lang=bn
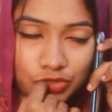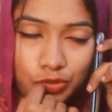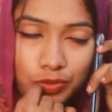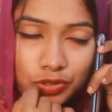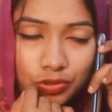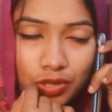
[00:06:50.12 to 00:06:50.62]

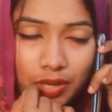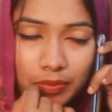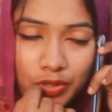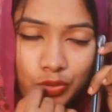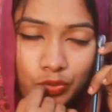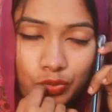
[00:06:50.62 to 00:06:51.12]
তোমার জন্য
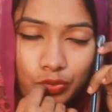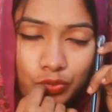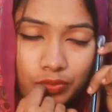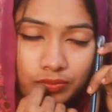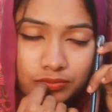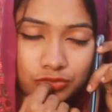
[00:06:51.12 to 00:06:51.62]
আমি ও
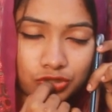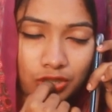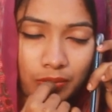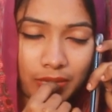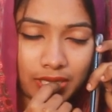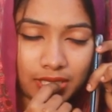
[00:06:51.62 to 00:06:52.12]

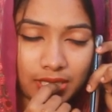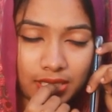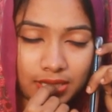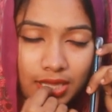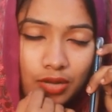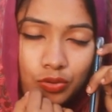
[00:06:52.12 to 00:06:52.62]
সবাইকেই
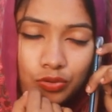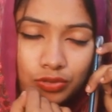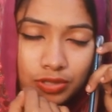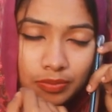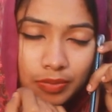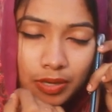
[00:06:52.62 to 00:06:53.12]
ত্যাগ
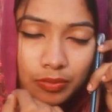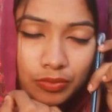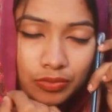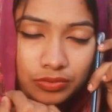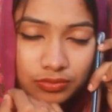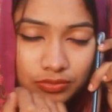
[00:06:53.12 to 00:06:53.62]
করতে
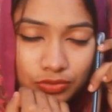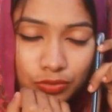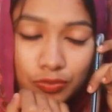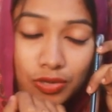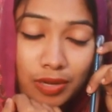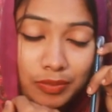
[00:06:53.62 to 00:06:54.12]
পারবো
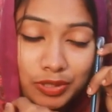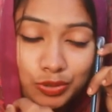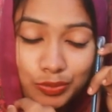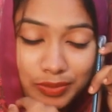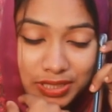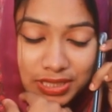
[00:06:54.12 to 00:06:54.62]
তবু আমি
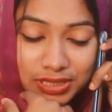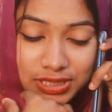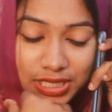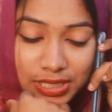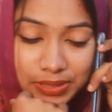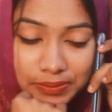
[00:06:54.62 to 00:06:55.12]
তোমাকেই
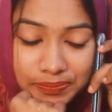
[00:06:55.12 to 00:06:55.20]
চাই